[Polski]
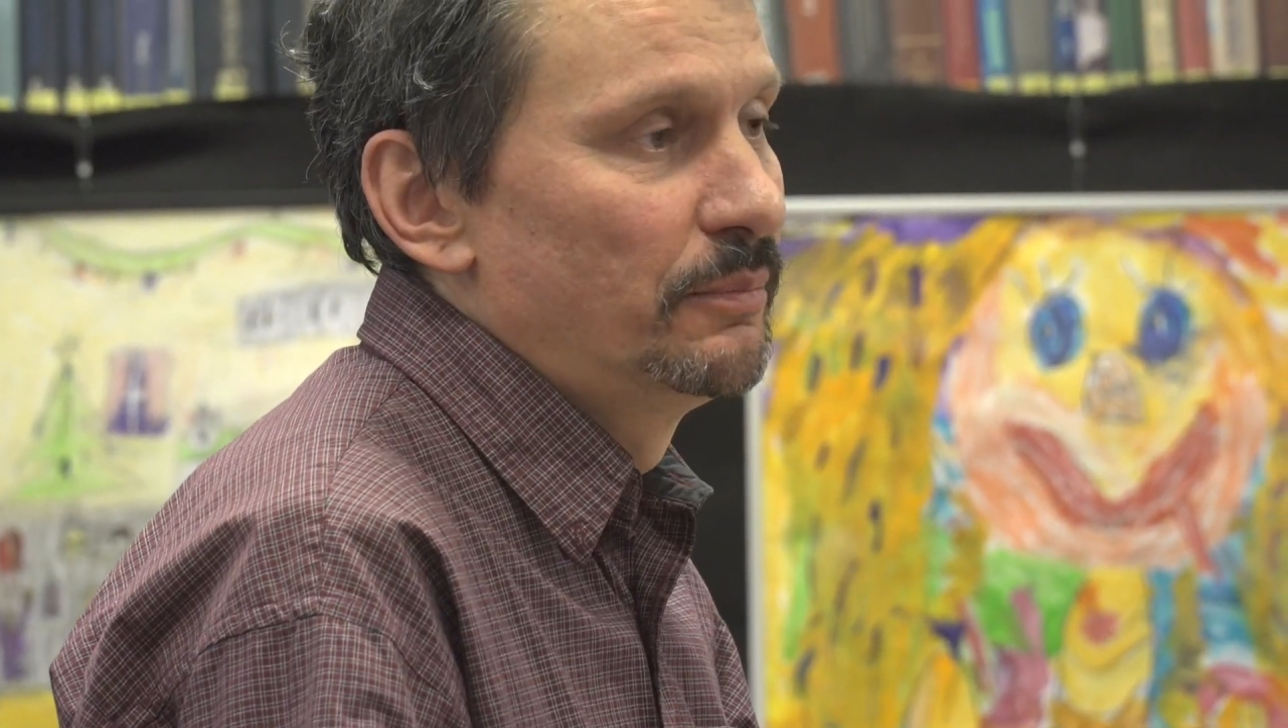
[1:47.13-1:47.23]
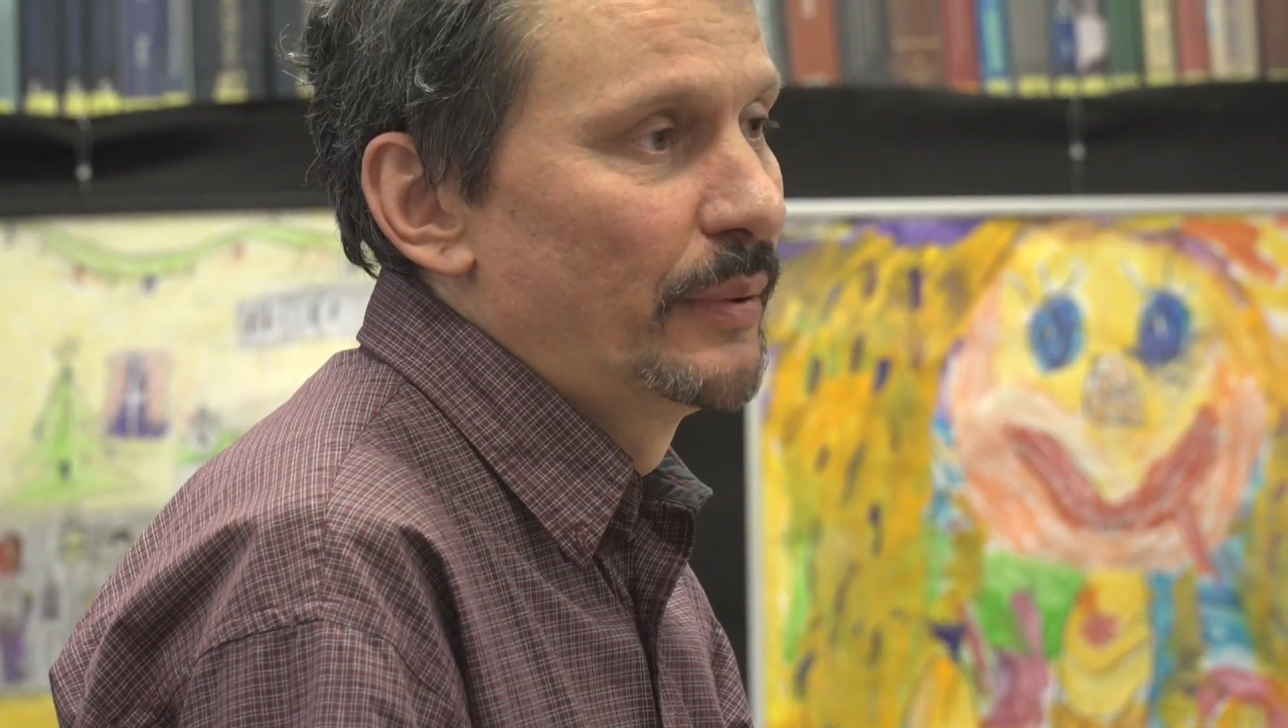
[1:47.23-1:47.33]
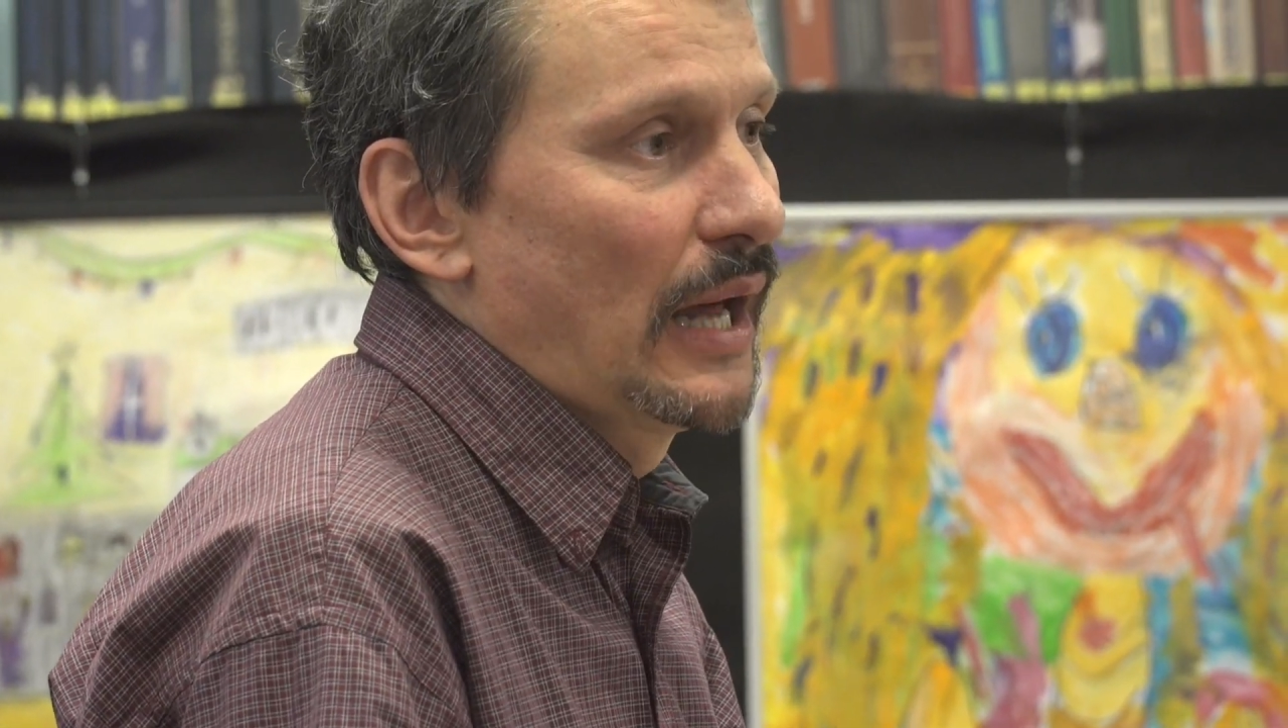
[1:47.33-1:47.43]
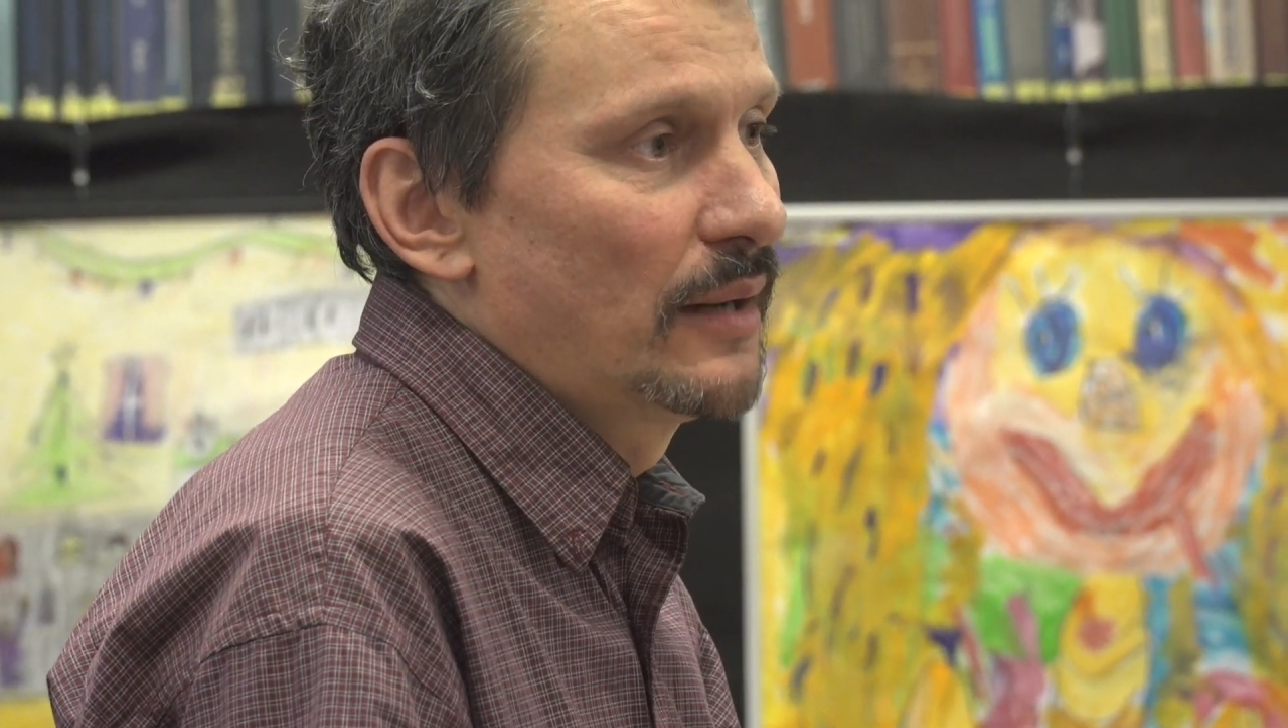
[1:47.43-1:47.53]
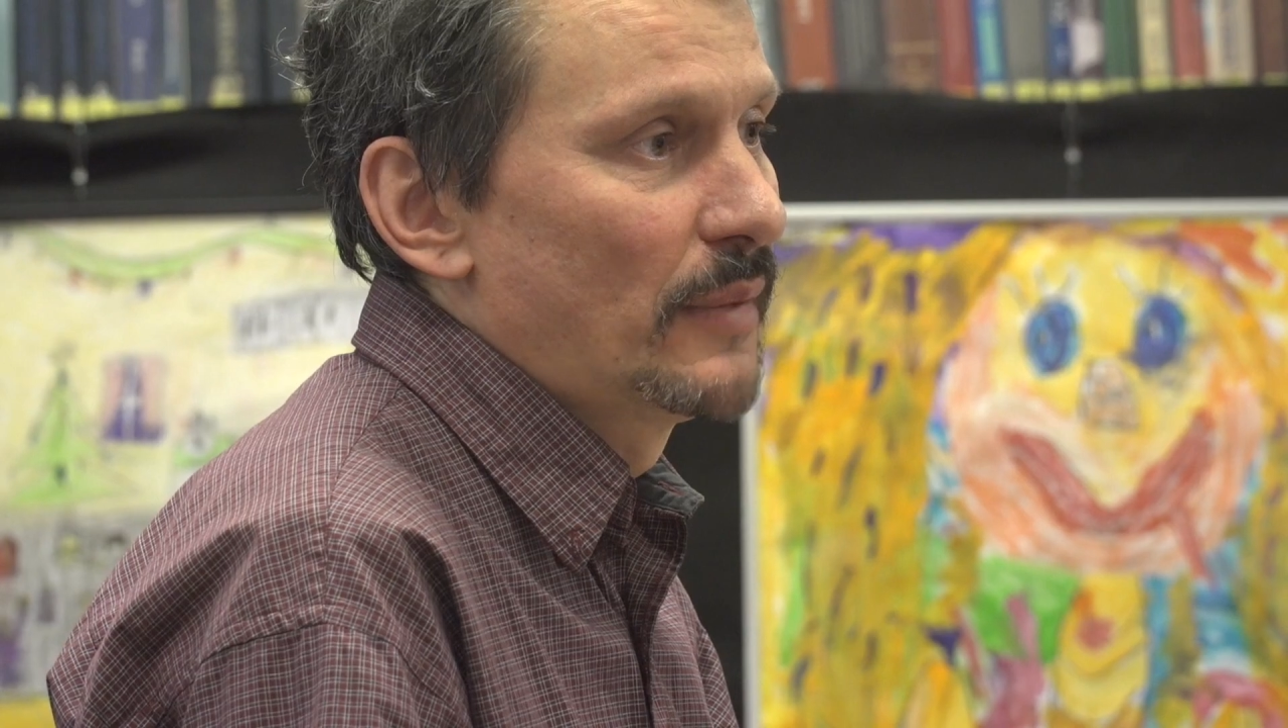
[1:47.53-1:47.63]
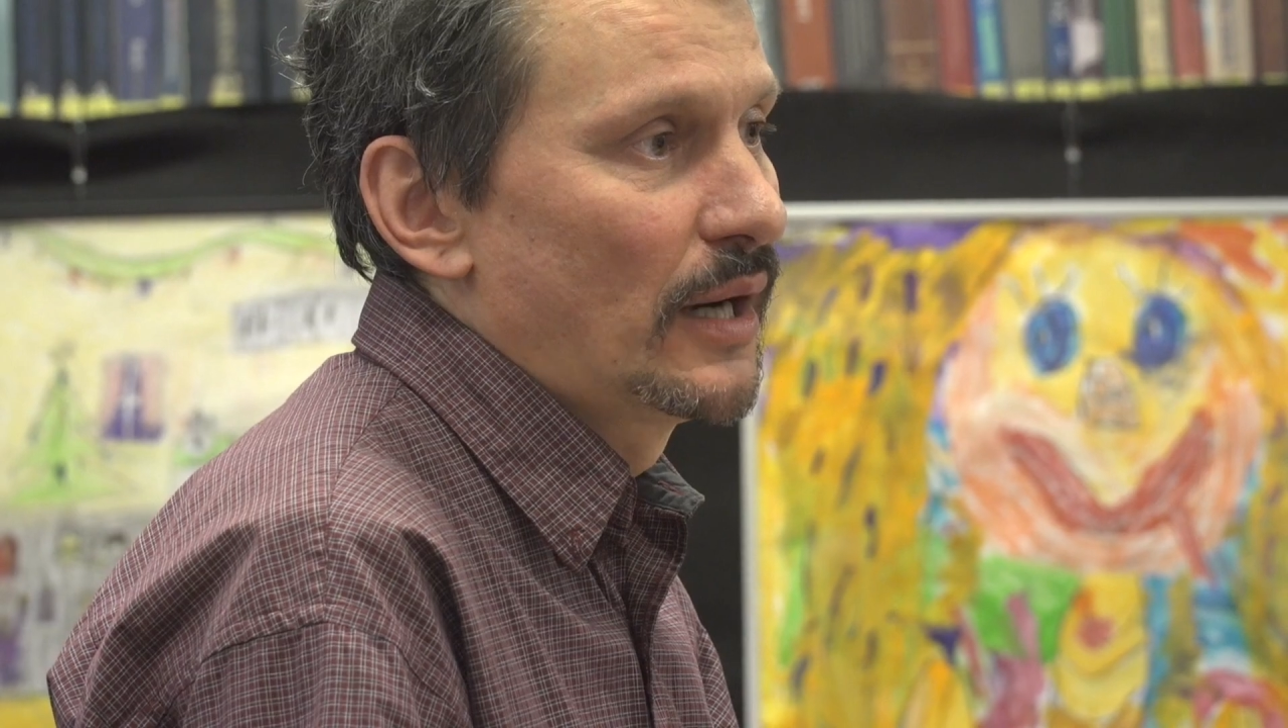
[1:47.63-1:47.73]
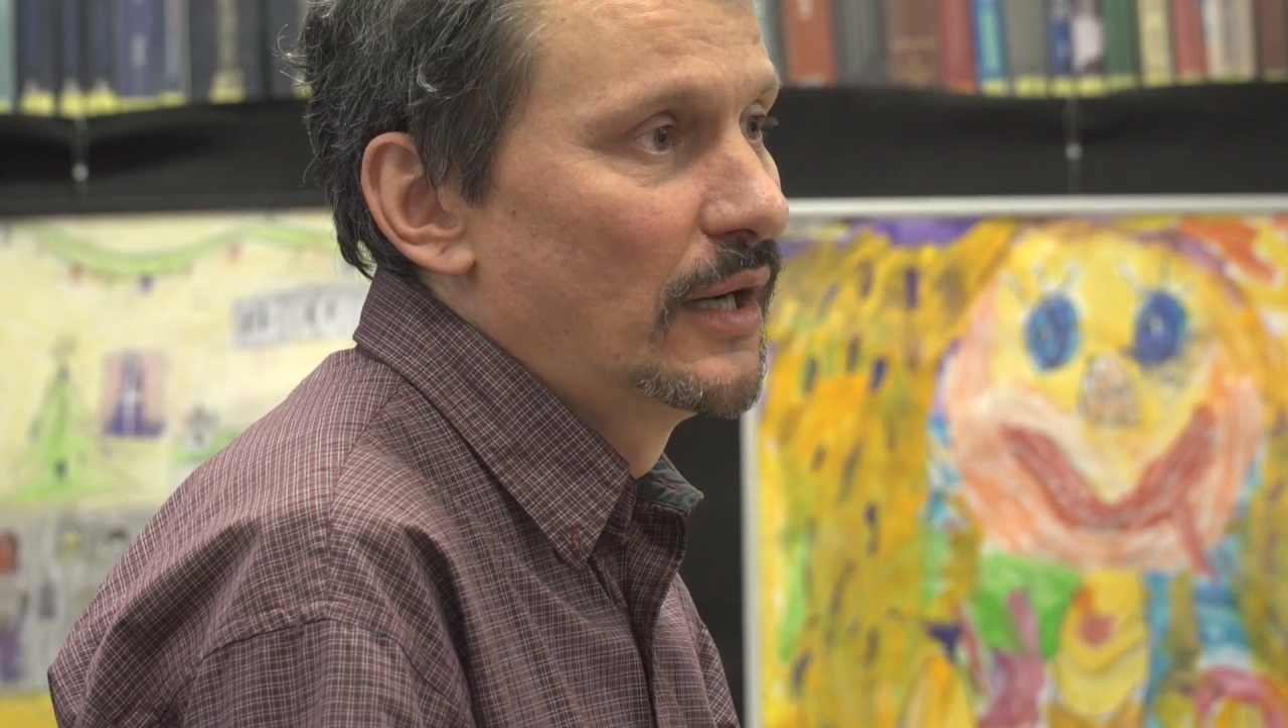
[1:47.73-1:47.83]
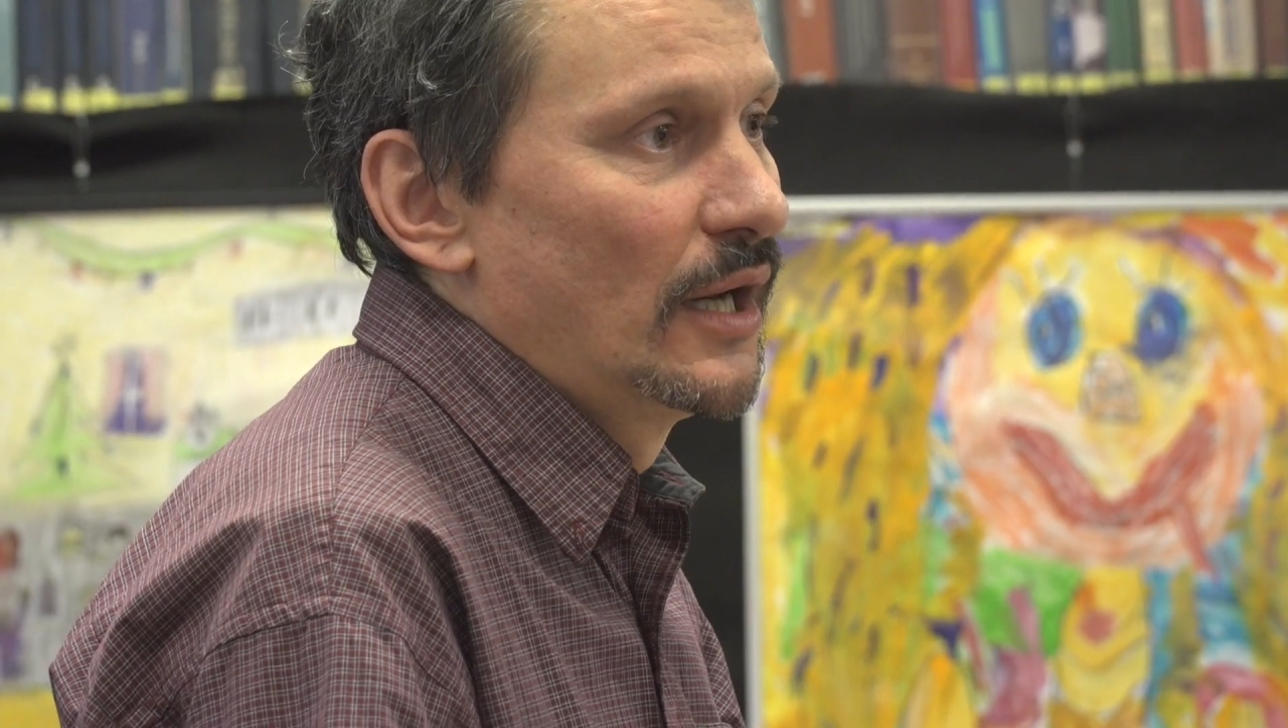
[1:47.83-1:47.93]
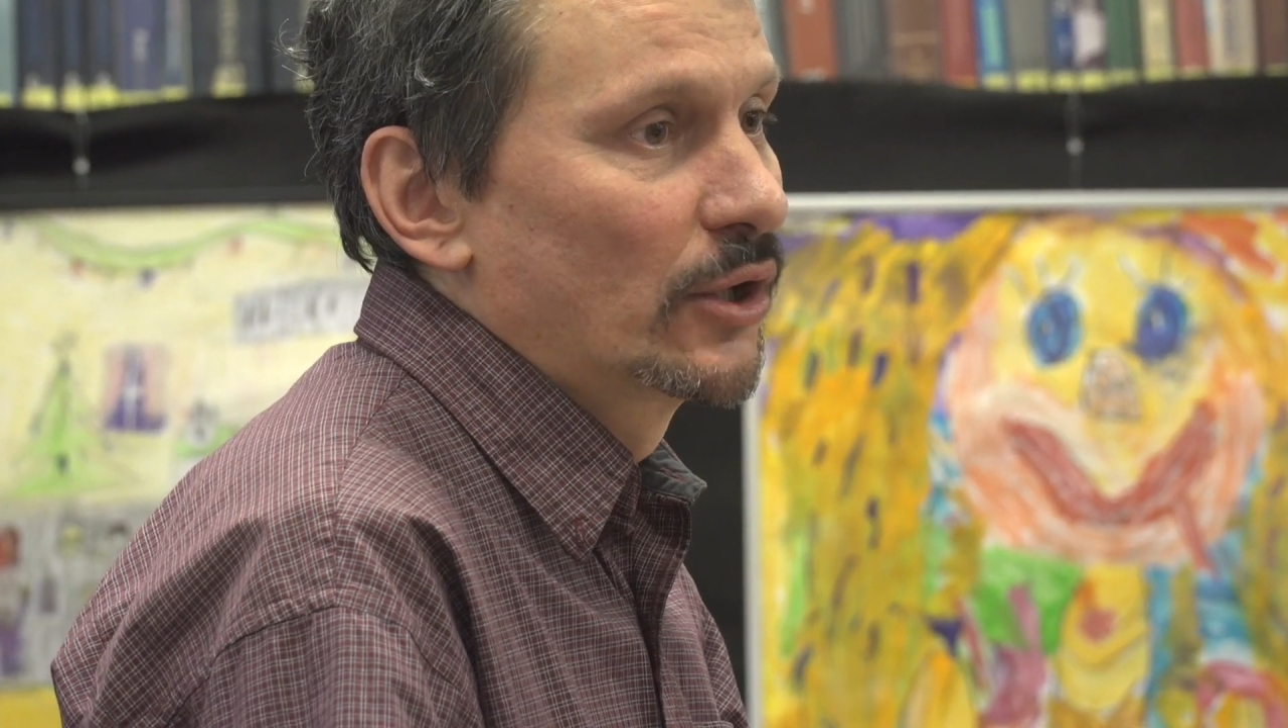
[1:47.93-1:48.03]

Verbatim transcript: plama